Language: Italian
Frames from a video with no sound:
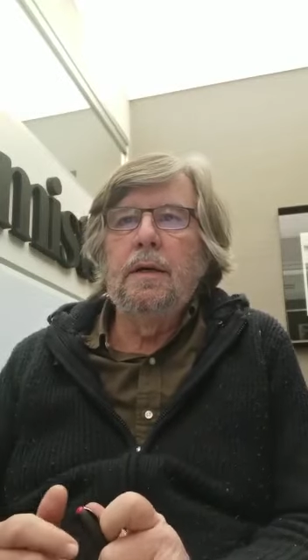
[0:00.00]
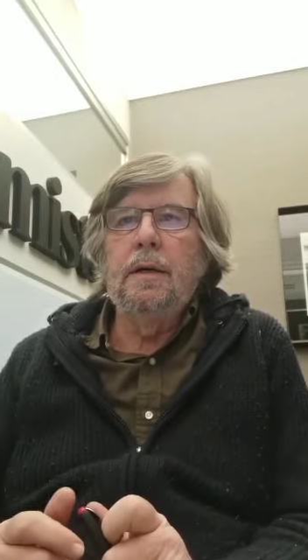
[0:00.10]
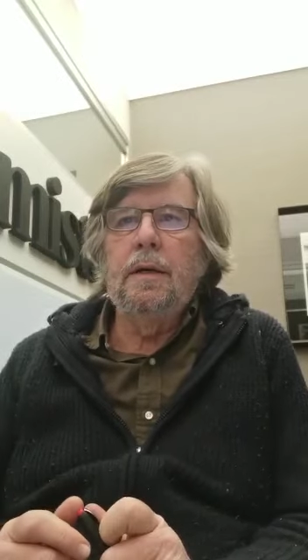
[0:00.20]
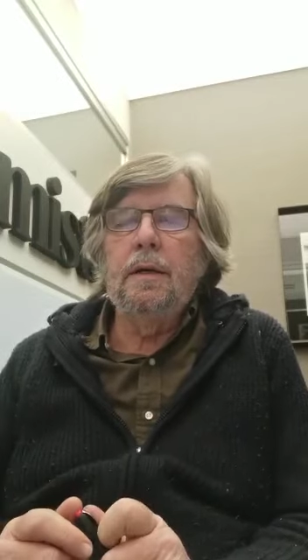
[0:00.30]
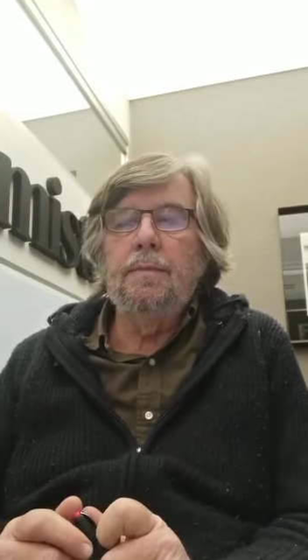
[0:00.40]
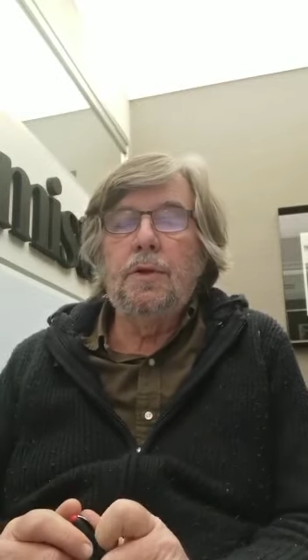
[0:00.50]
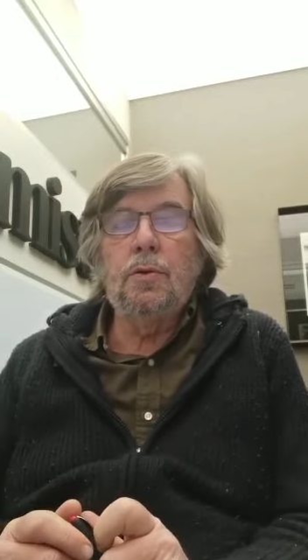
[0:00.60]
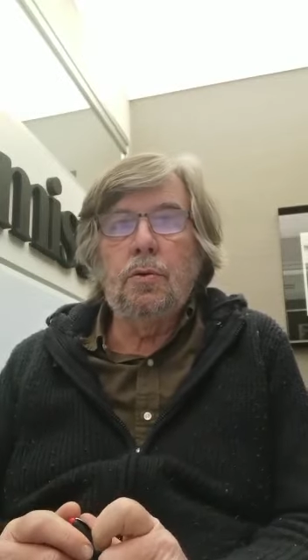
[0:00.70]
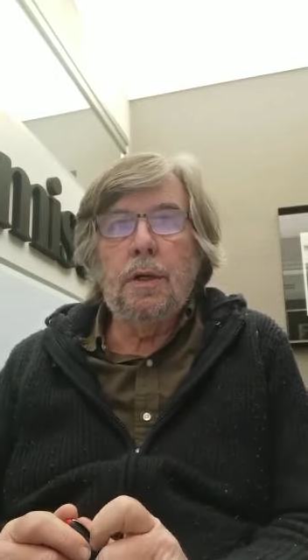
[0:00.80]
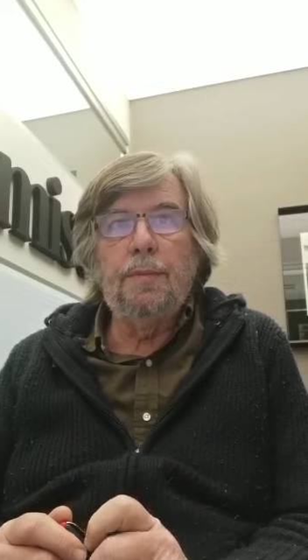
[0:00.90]
eh,
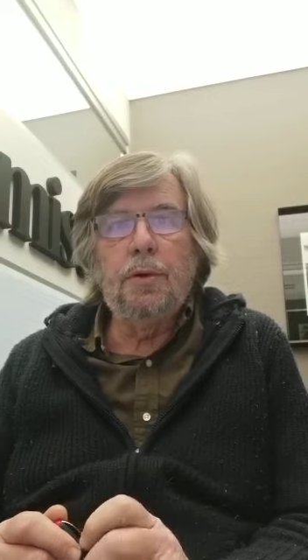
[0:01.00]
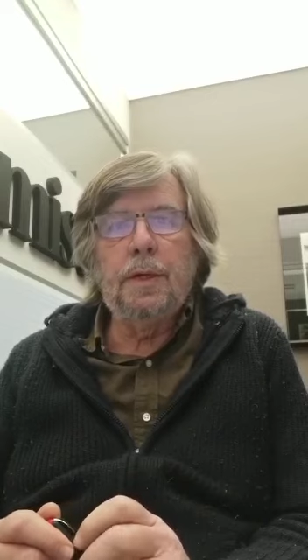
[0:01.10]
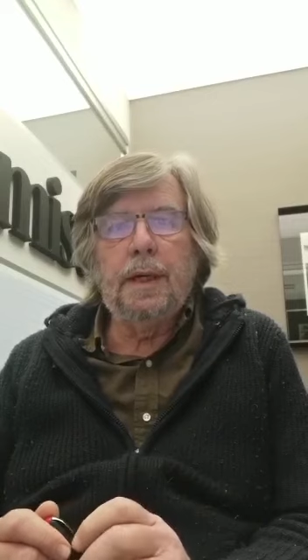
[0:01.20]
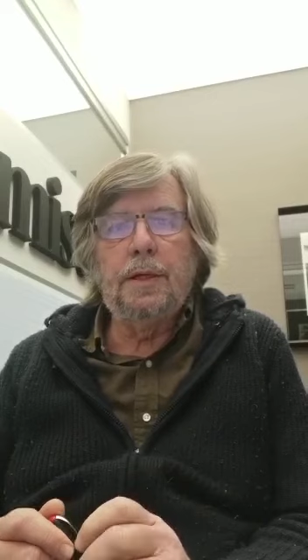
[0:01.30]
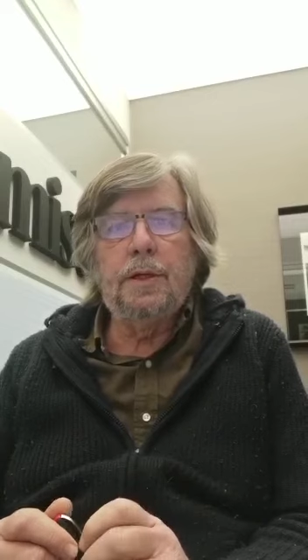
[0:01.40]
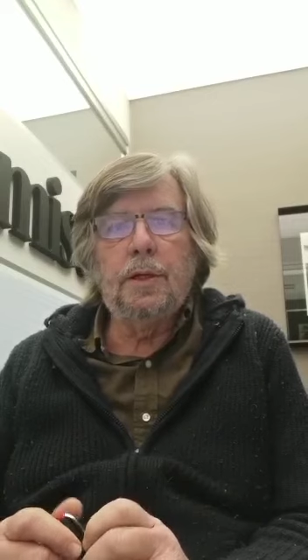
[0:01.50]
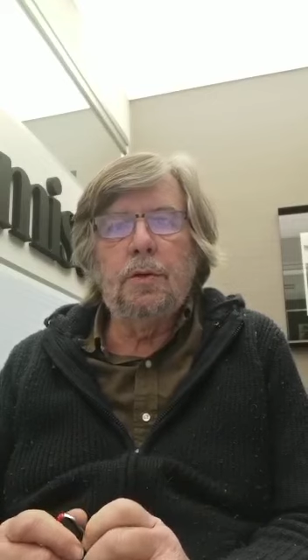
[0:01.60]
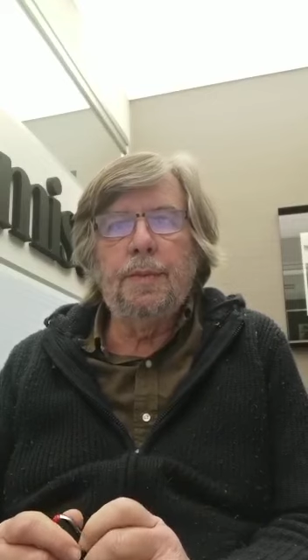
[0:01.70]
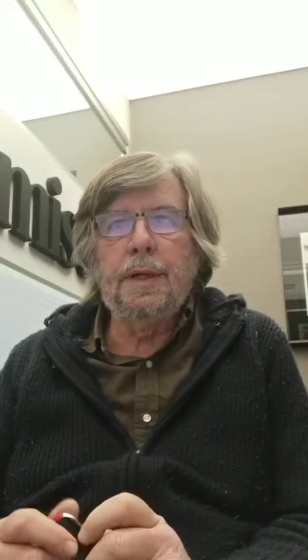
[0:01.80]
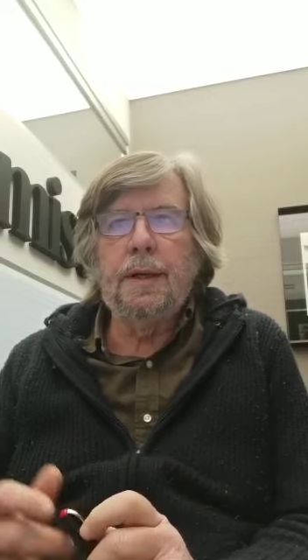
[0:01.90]
bisogna
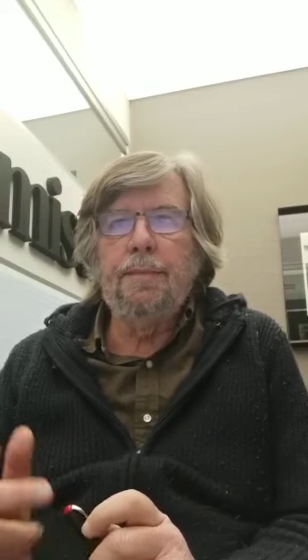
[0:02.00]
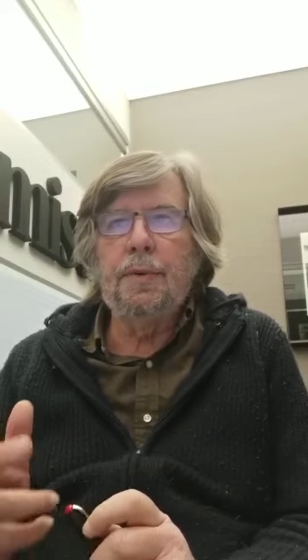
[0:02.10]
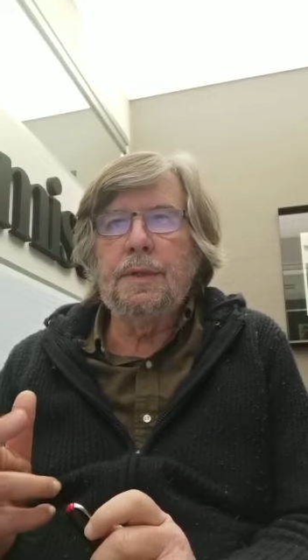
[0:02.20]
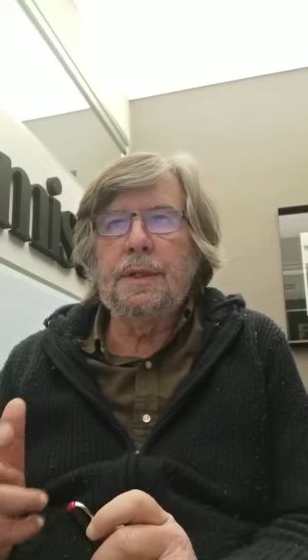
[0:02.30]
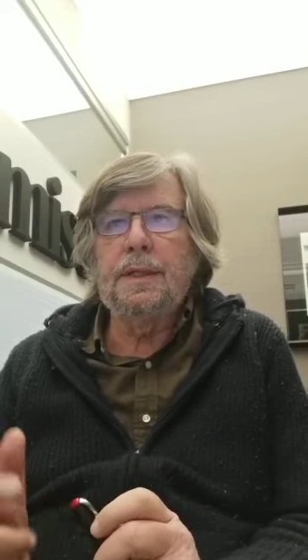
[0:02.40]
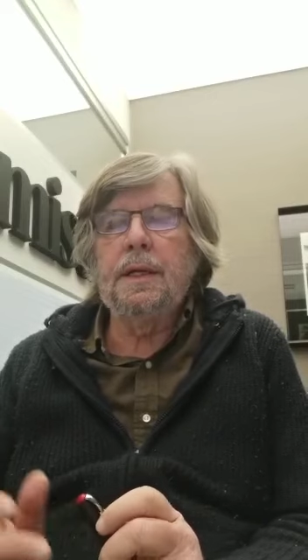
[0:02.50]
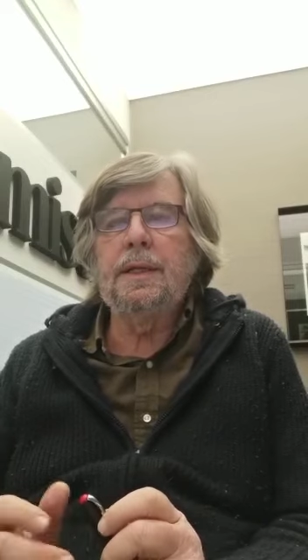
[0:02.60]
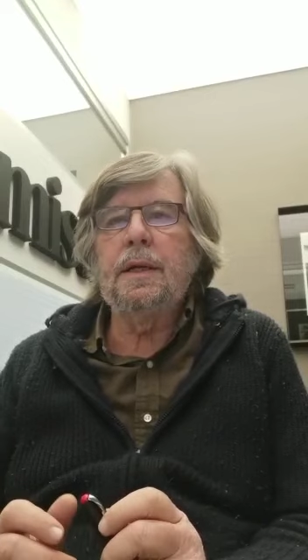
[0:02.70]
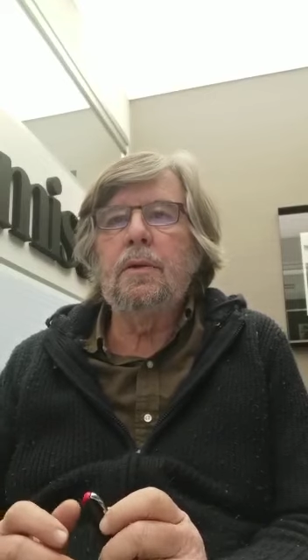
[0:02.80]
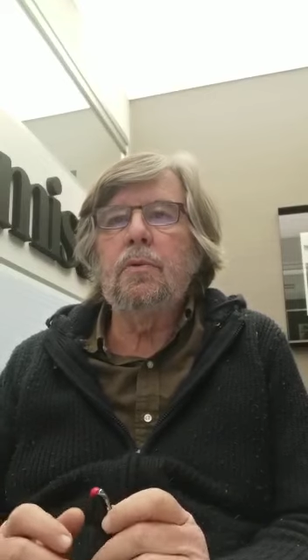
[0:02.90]
proteggerlo perché possa stare
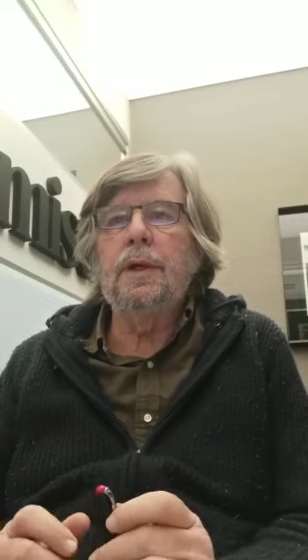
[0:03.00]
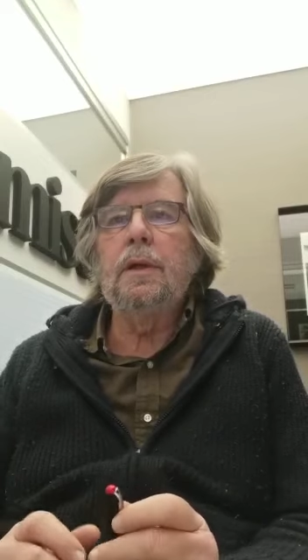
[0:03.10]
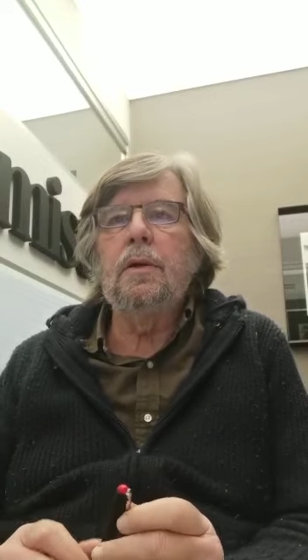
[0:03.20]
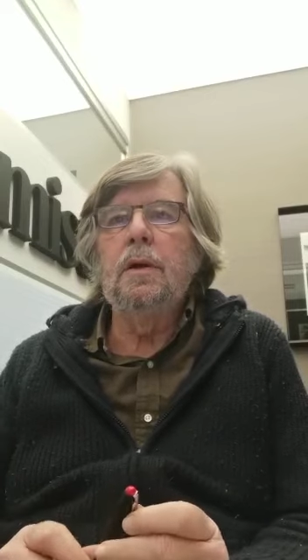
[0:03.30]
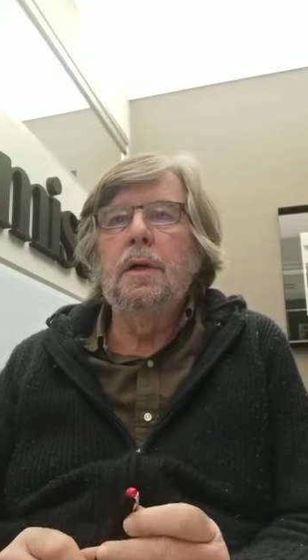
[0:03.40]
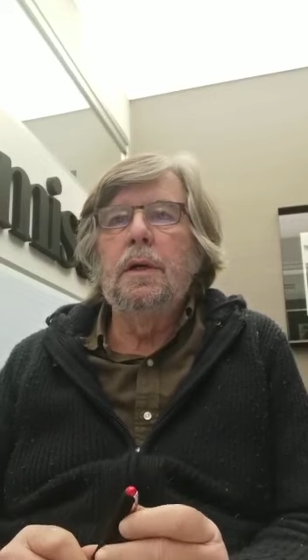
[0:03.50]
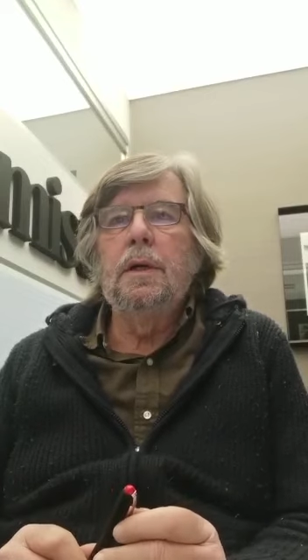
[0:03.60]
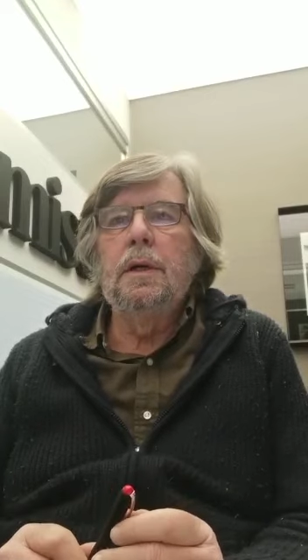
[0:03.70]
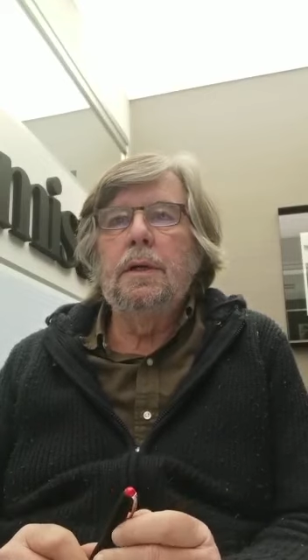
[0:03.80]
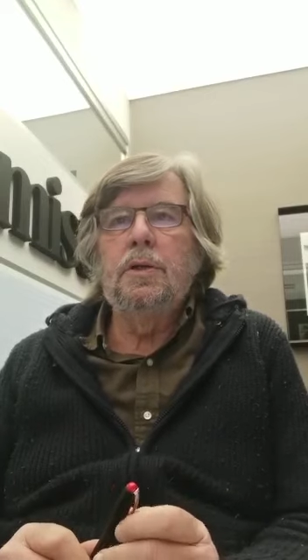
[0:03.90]
tranquillo.
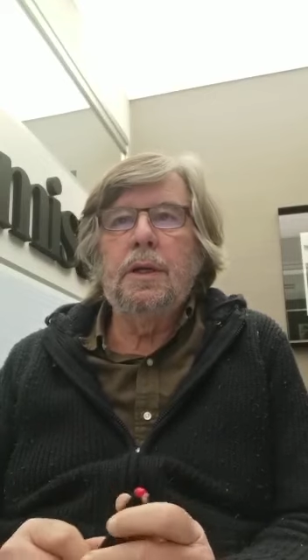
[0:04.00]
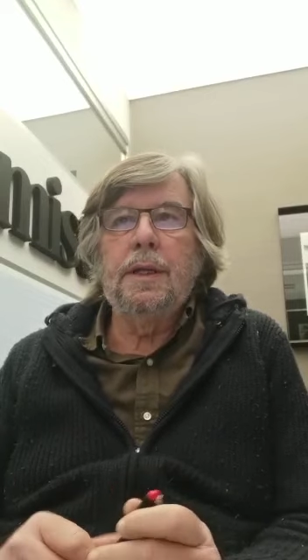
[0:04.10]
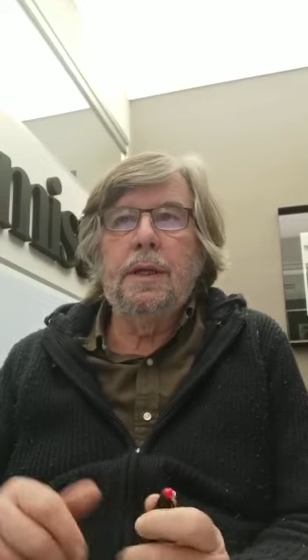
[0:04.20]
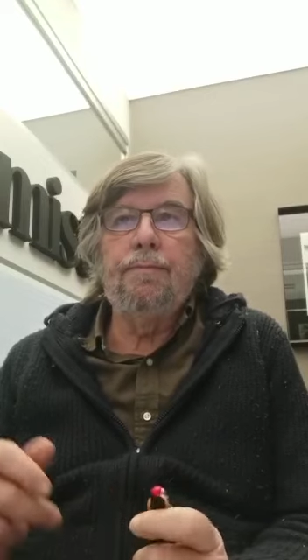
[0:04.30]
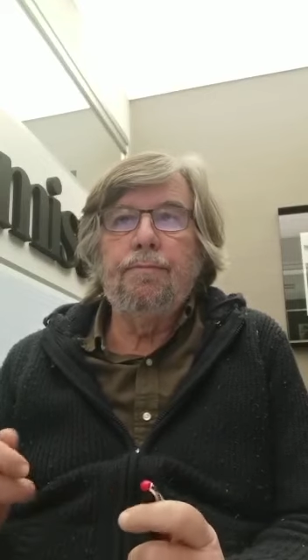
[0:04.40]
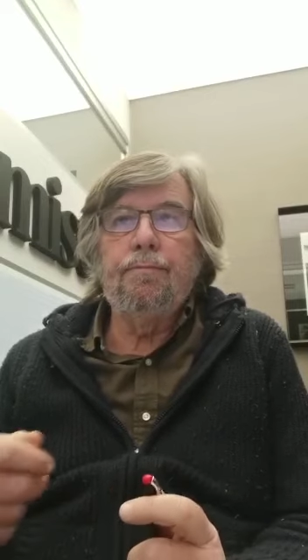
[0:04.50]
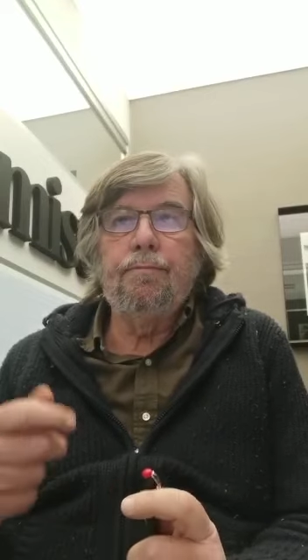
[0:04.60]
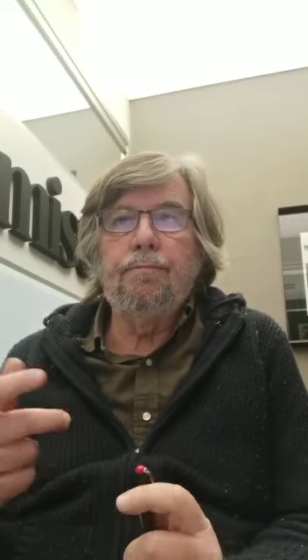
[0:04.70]
In genere